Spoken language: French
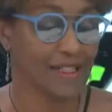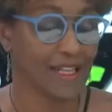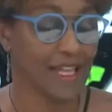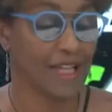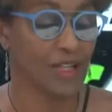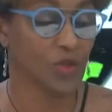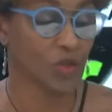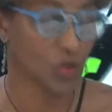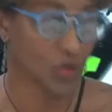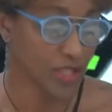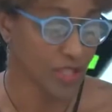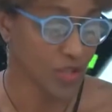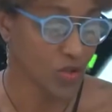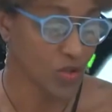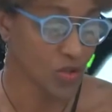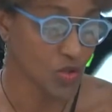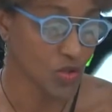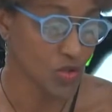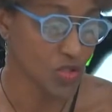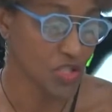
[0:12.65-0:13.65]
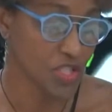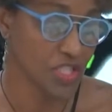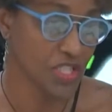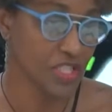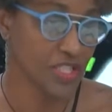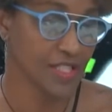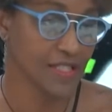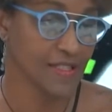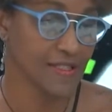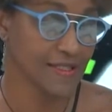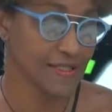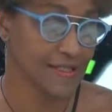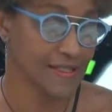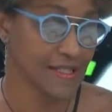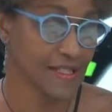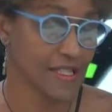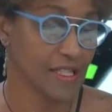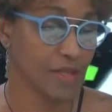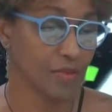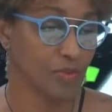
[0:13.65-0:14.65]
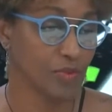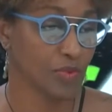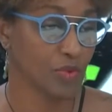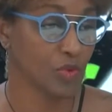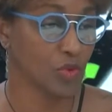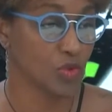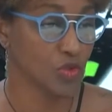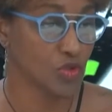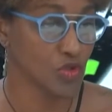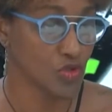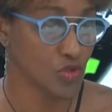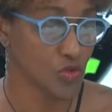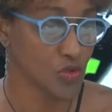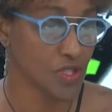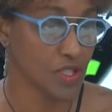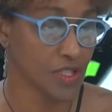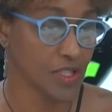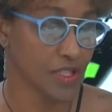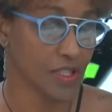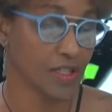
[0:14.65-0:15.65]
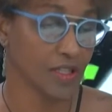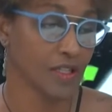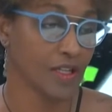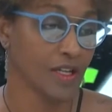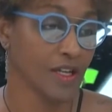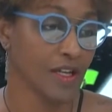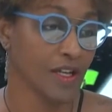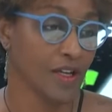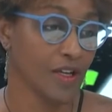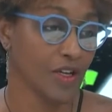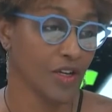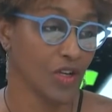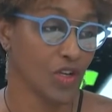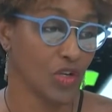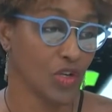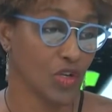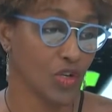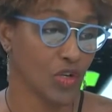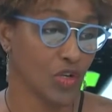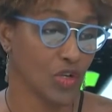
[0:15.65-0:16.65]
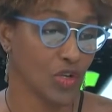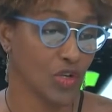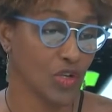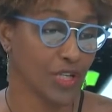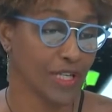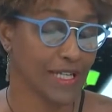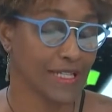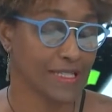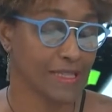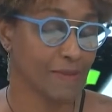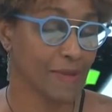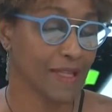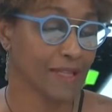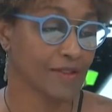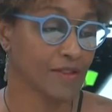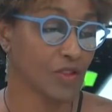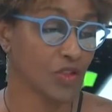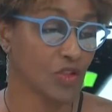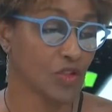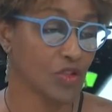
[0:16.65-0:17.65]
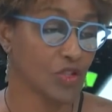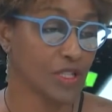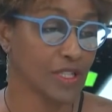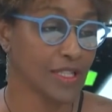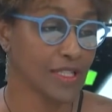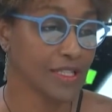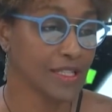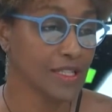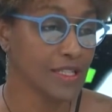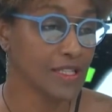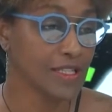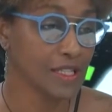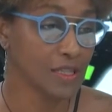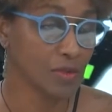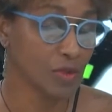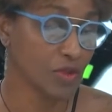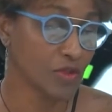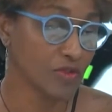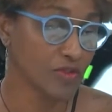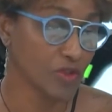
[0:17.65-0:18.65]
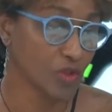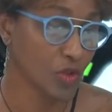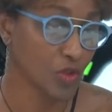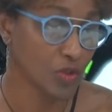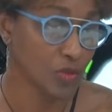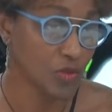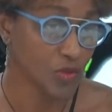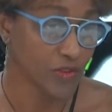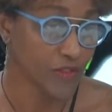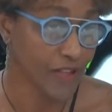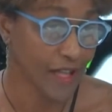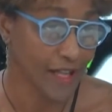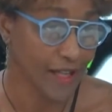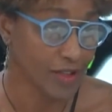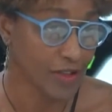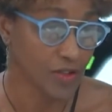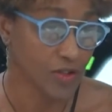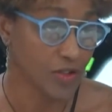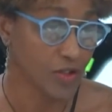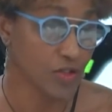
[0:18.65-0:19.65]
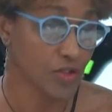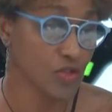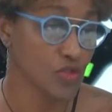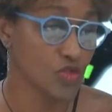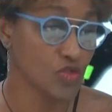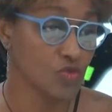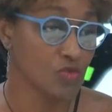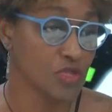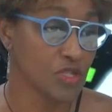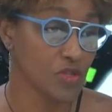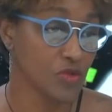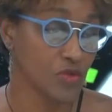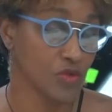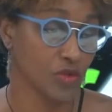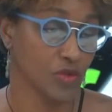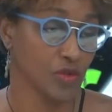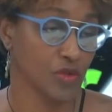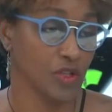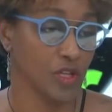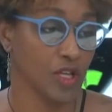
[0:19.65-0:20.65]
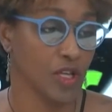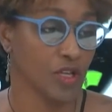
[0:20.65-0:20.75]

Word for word: L'agroécologie, c'est produire en, respectant l'équilibre environnemental euh, du milieu,